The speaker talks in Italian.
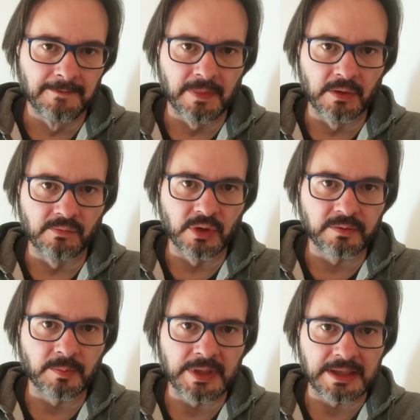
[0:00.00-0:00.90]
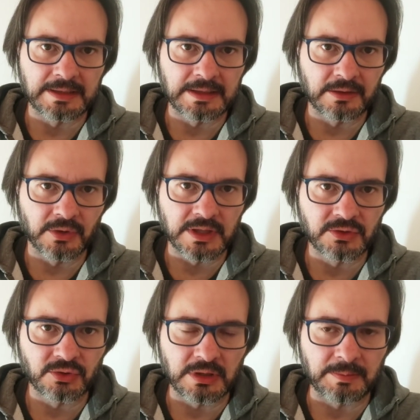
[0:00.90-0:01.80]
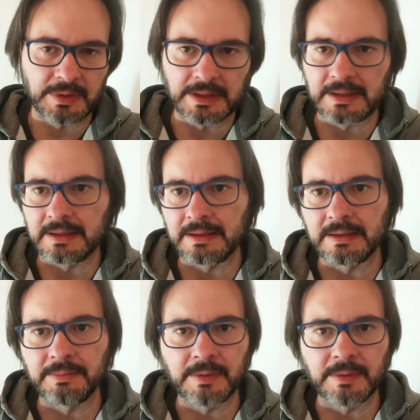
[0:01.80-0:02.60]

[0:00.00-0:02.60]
non volevo perdere l'occasione per,